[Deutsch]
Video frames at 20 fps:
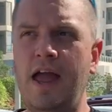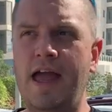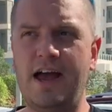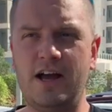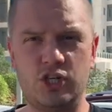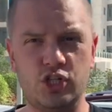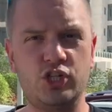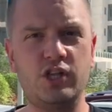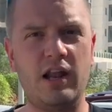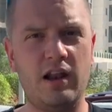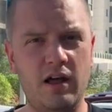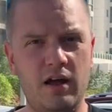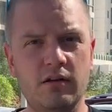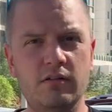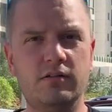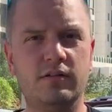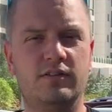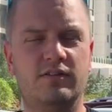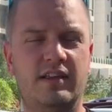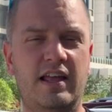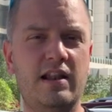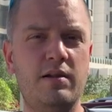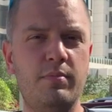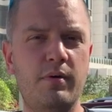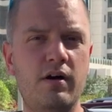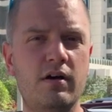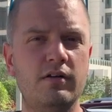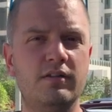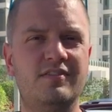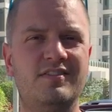Hersteller
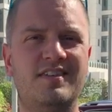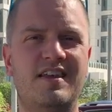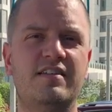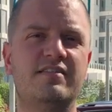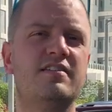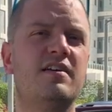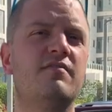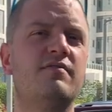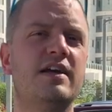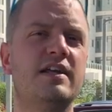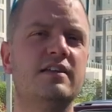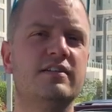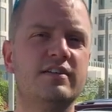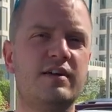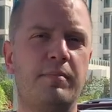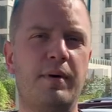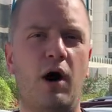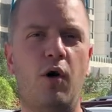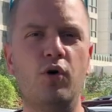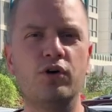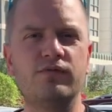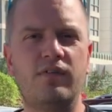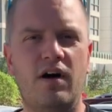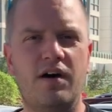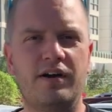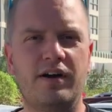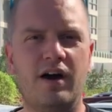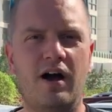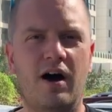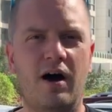selber sehr, sehr wenig
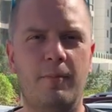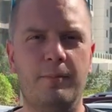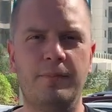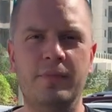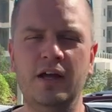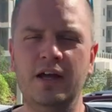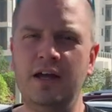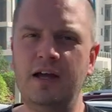Gebrauchtwagen haben.